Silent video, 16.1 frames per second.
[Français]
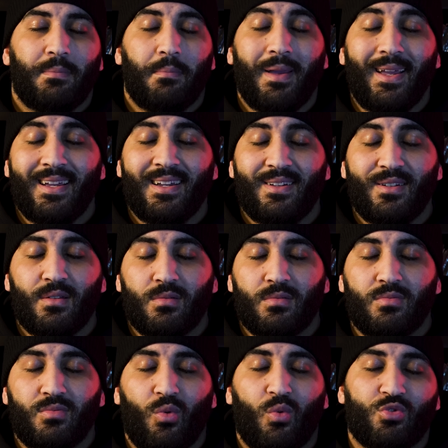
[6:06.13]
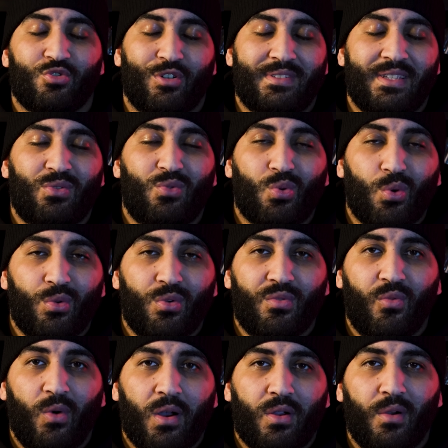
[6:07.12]
Mais euh, bon, j'aurais été curieux
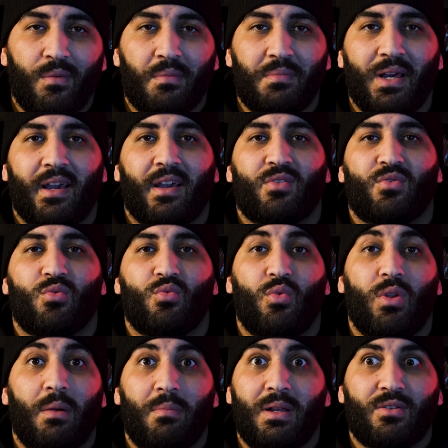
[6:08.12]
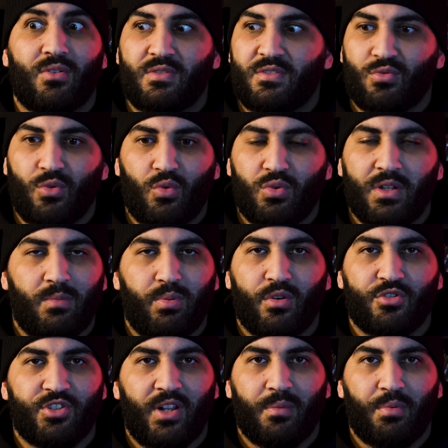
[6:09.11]
de voir quand même la réaction du label quand ils ont écouté le
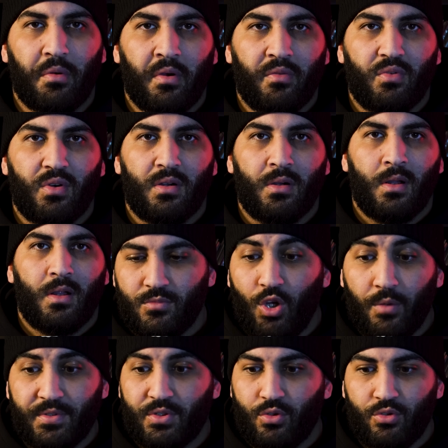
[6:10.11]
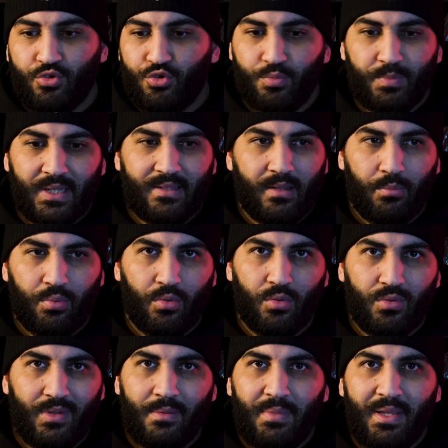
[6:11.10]
projet la première fois. Non, parce que je suis peut-être un
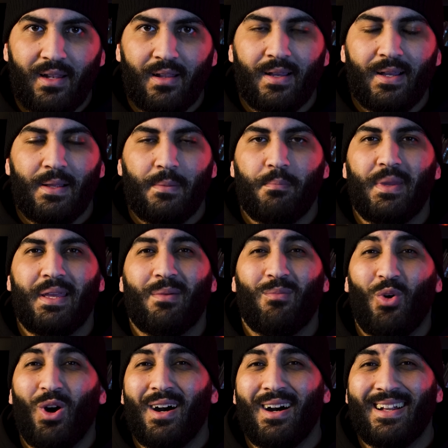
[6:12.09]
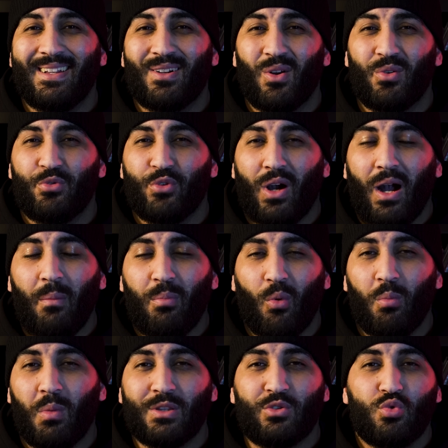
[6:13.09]
peu débile, mais moi, à l'école du rap,
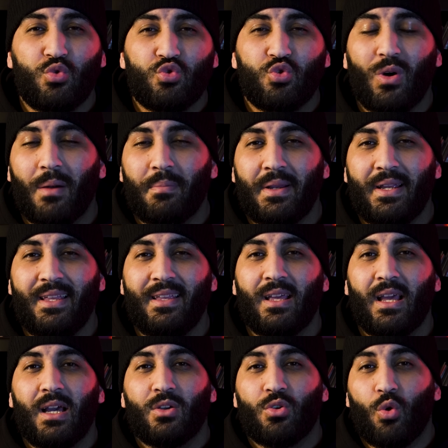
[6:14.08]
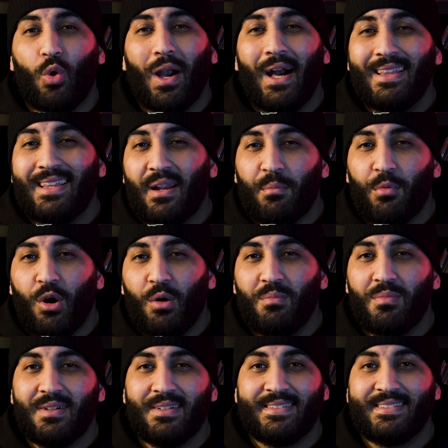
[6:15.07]
on m'a toujours appris que un
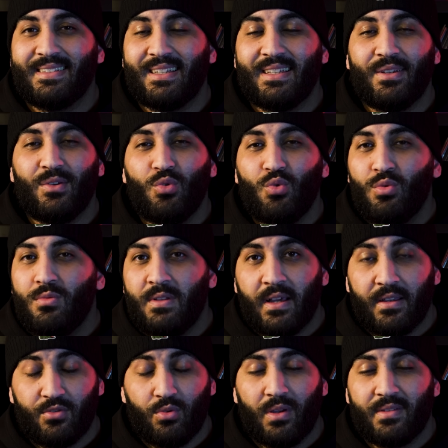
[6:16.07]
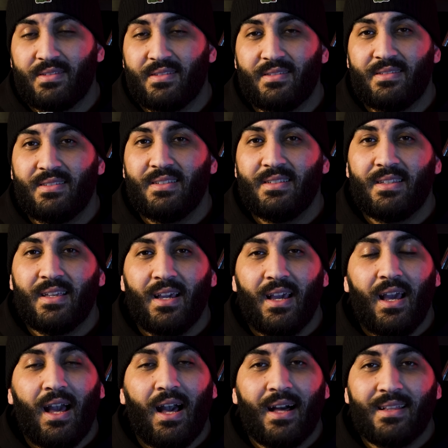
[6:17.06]
album, c'est une direction artistique,
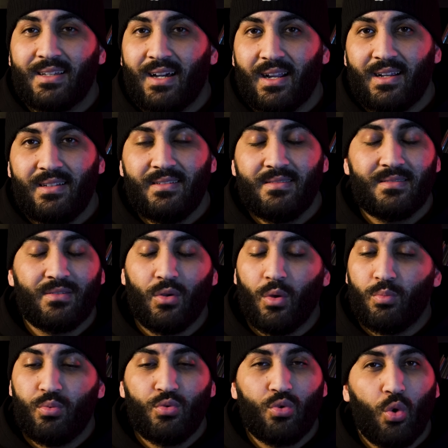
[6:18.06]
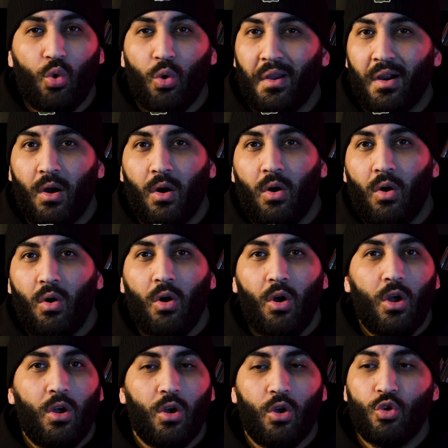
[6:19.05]
un tracklist euh, plutôt cohérent,
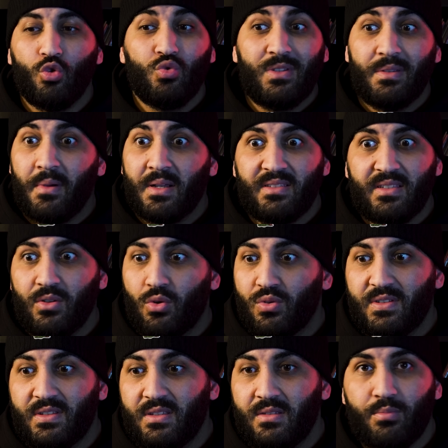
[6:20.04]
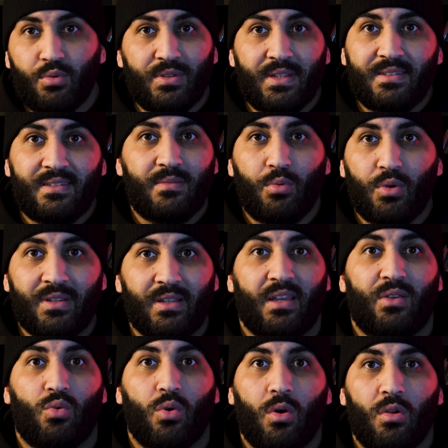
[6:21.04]
euh, une thématique aussi peut-être qui peut être
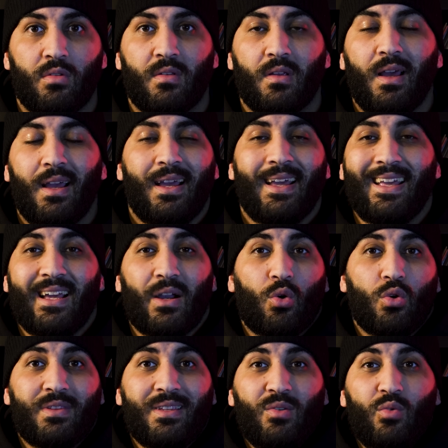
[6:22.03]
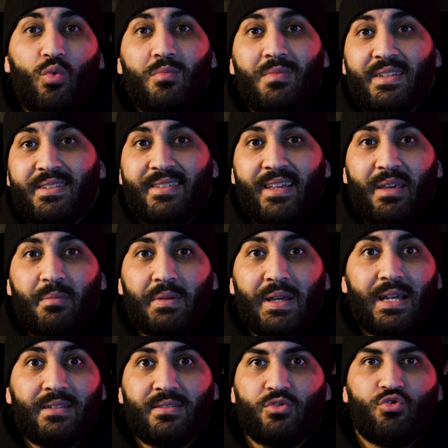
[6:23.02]
récurrente, et à côté, une mixtape,
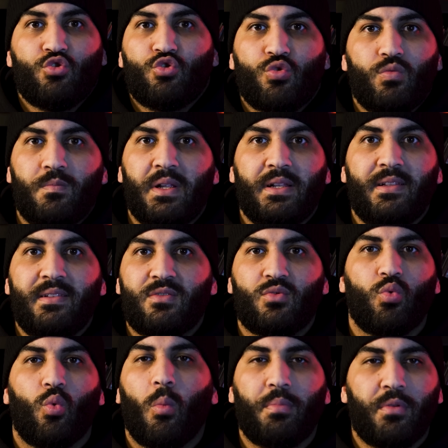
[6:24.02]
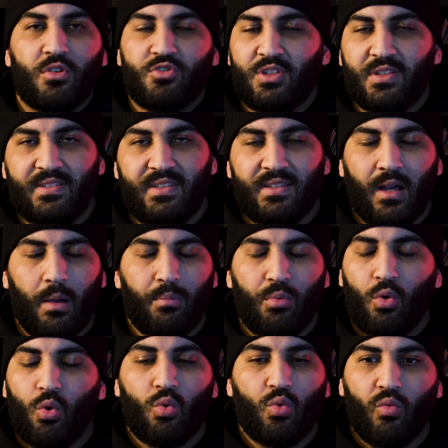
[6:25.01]
c'est juste une playlist où on pioche des titres un
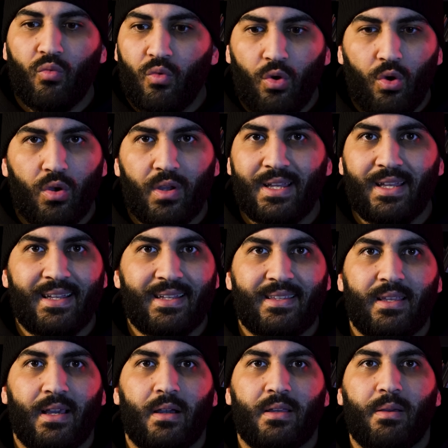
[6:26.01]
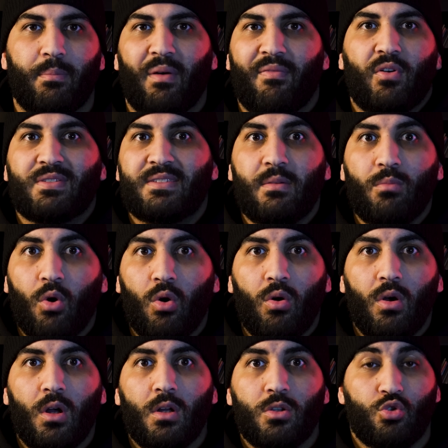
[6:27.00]
peu qu'on veut et, qu'il n'y a, pas
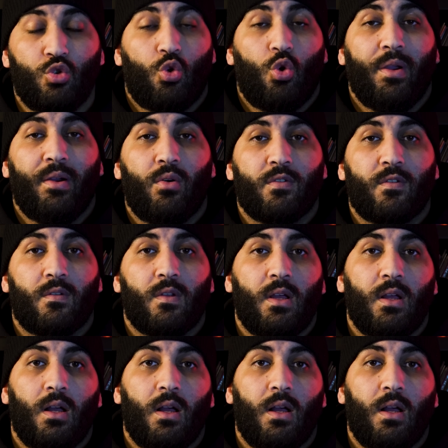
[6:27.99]
forcément de cohérence.